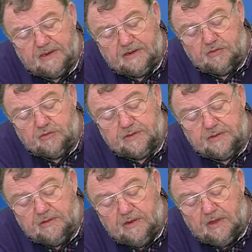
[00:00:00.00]

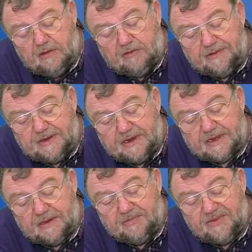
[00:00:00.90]
Newton und ich
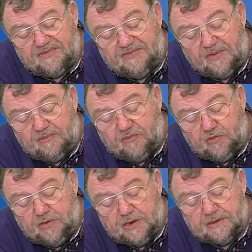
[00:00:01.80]
kann bis
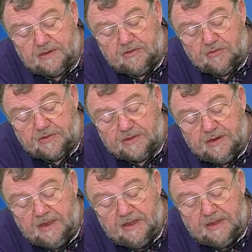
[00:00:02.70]
500
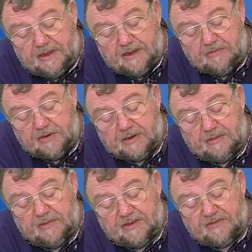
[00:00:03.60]
Newton
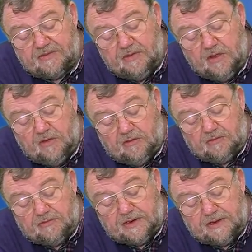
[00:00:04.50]
hiermit messen.
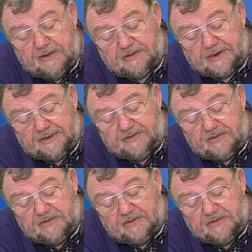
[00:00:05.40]
Und wenn ich hier dran